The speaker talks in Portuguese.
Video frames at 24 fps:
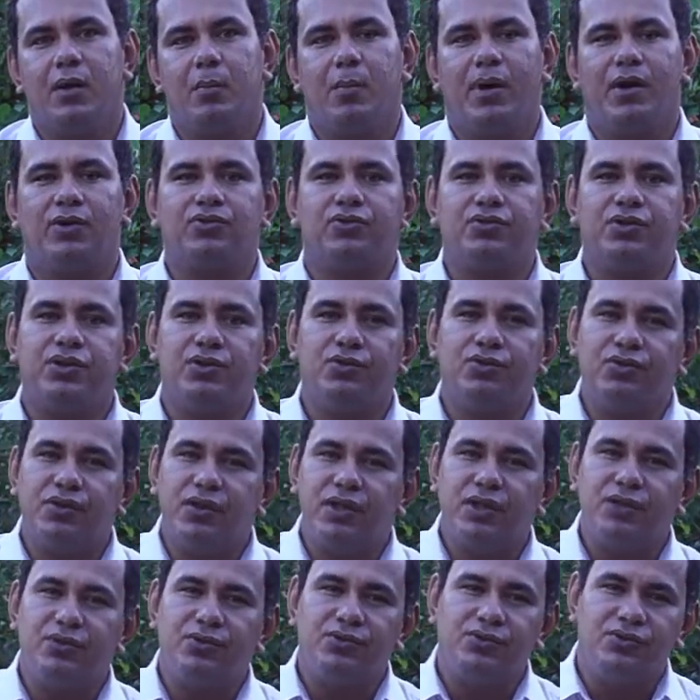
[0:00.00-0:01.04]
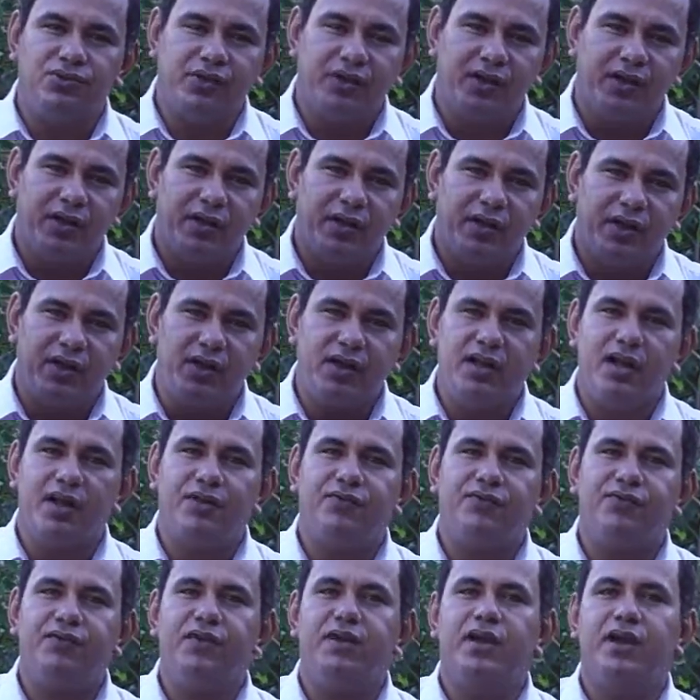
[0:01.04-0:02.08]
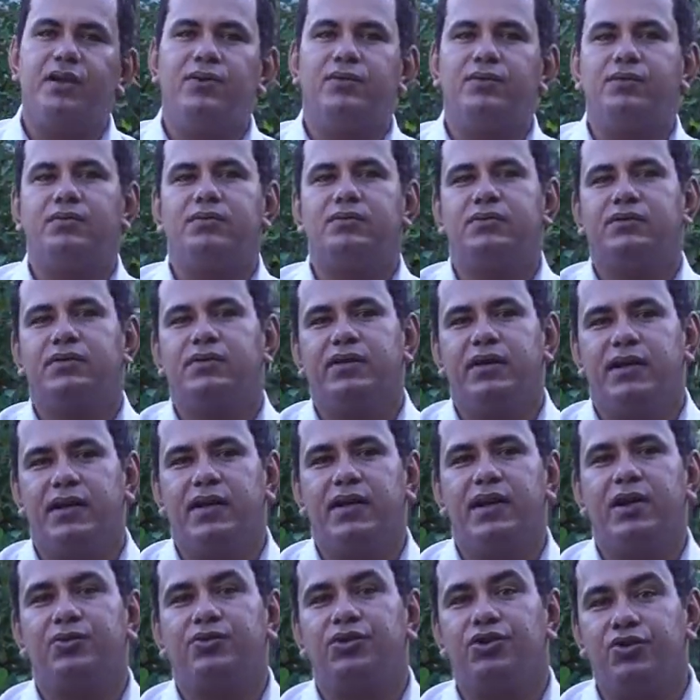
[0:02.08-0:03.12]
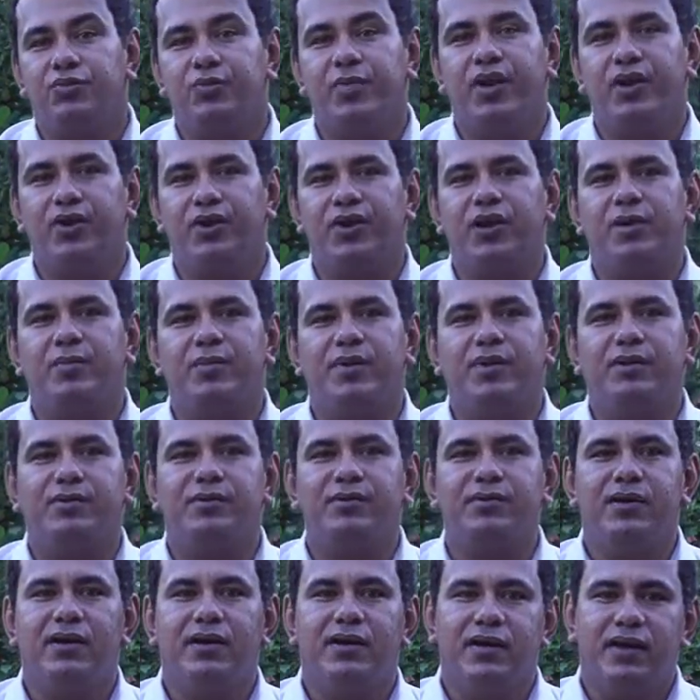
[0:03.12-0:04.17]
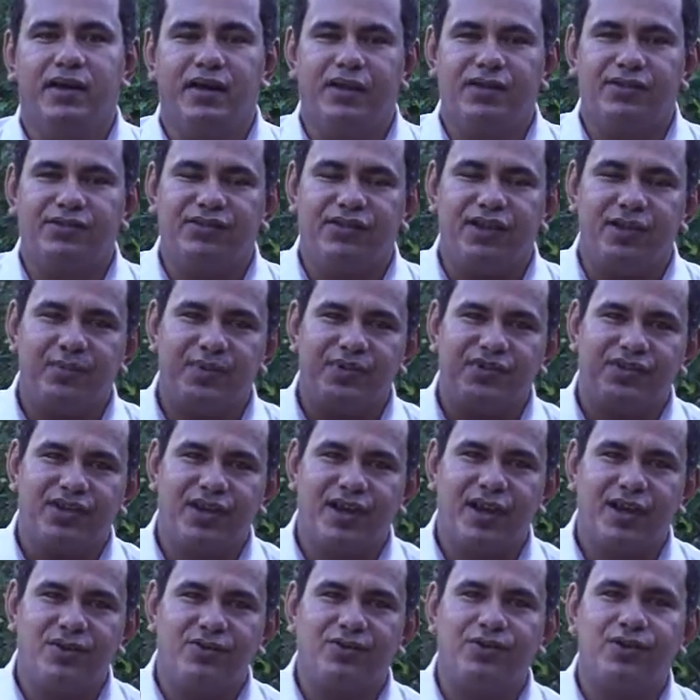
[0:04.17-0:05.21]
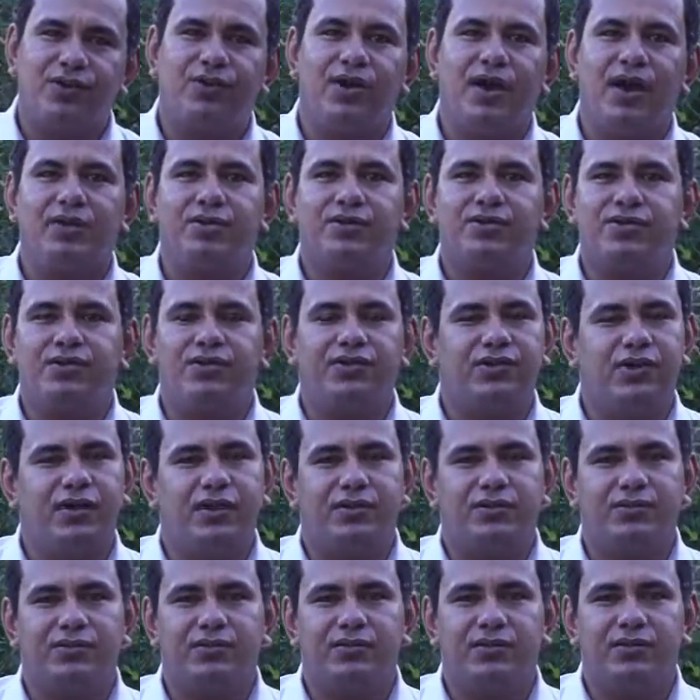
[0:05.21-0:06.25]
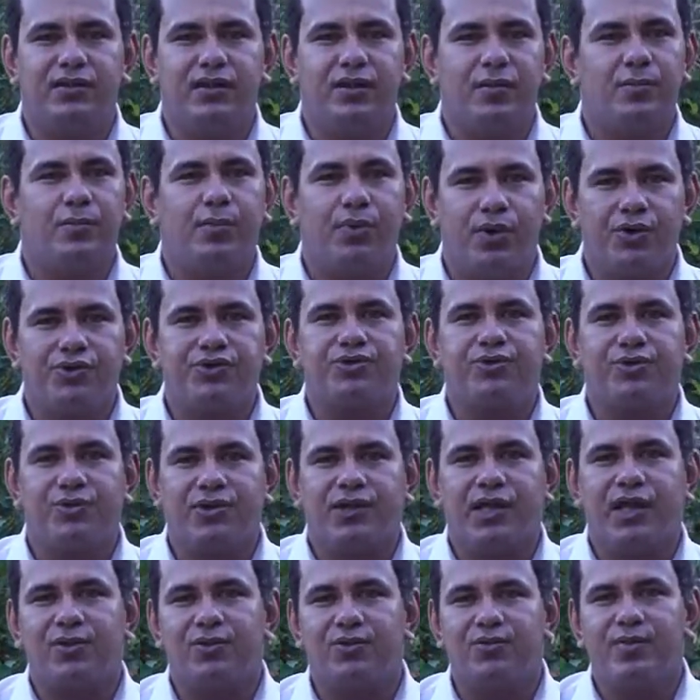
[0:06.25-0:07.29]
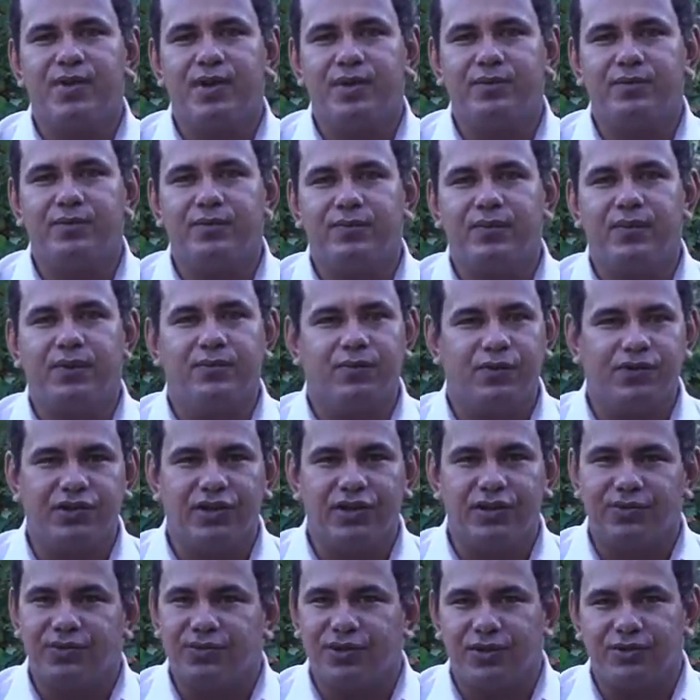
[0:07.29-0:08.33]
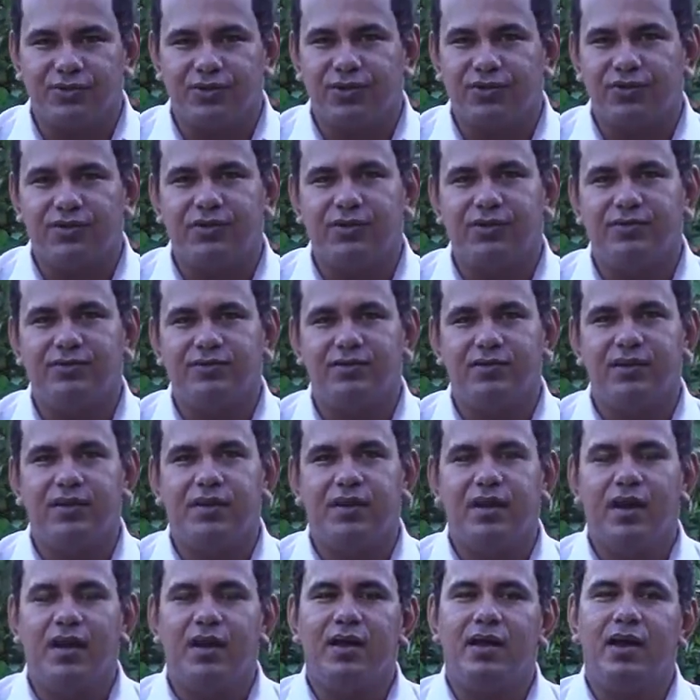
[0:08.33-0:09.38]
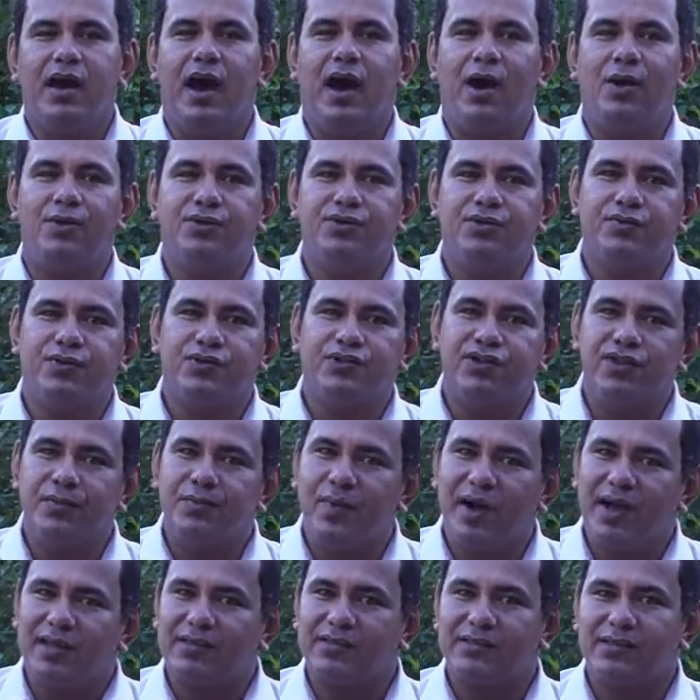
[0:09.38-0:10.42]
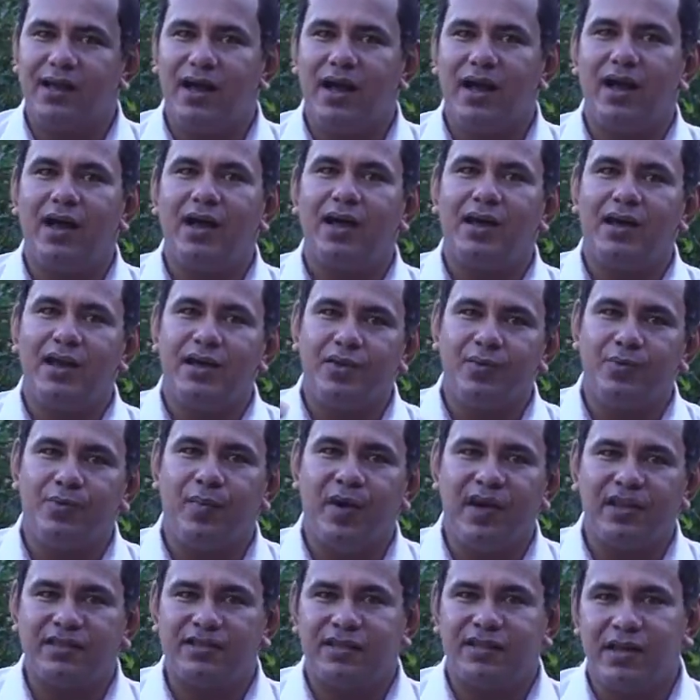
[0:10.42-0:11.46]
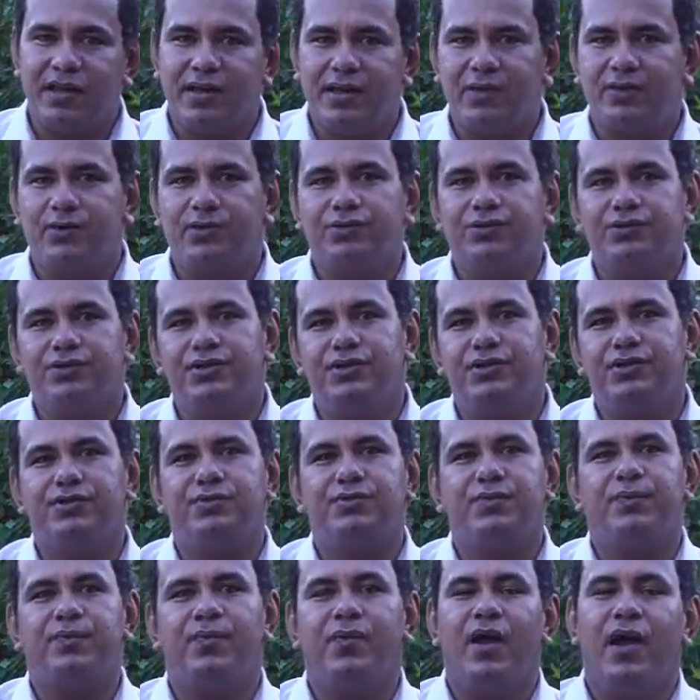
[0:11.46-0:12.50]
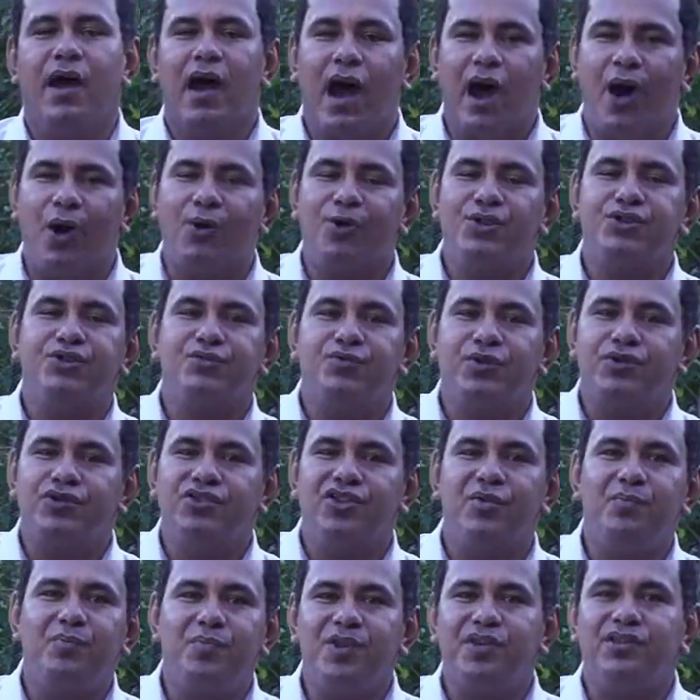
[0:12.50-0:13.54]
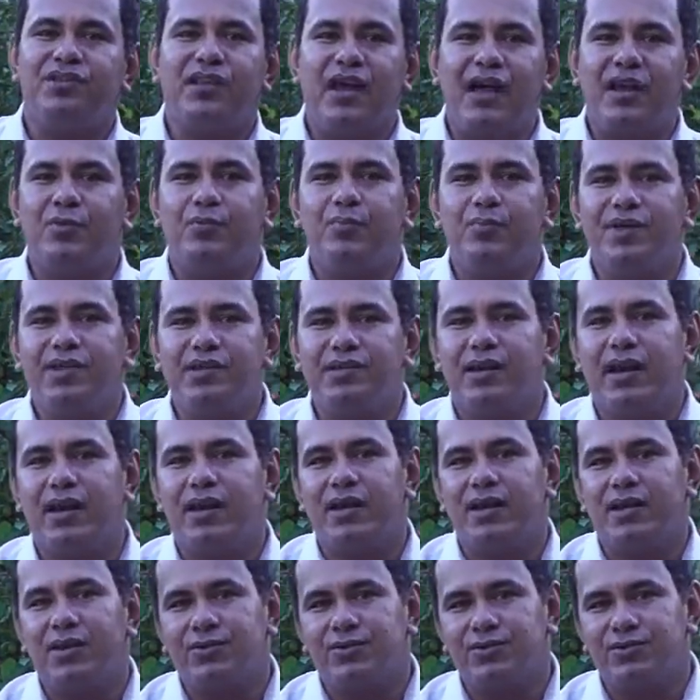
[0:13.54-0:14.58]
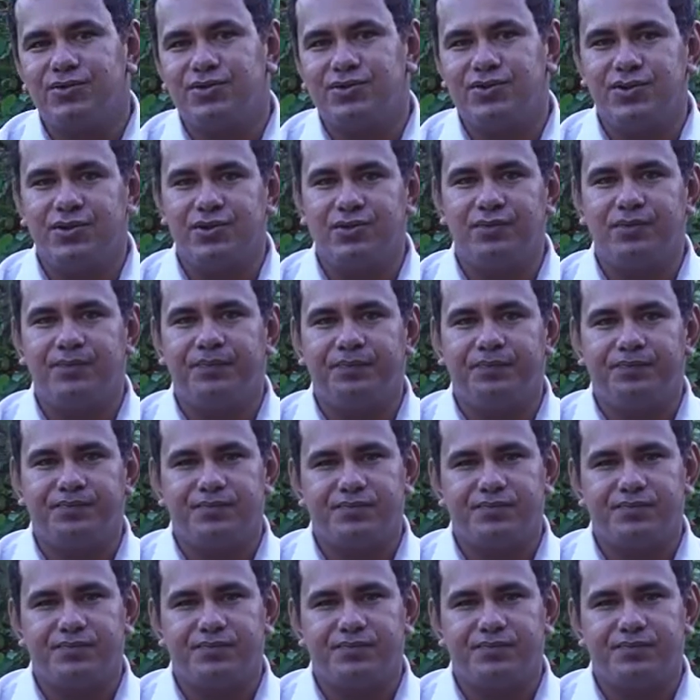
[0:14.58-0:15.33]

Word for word: Mas o teu Deus, ele é fiel. Ele é o teu melhor amigo. Ele sempre estará do teu lado dizendo: Pode contar comigo. Você não está sozinho. Aonde você passar, eu passarei contigo. Aonde você pisar, eu pisarei contigo.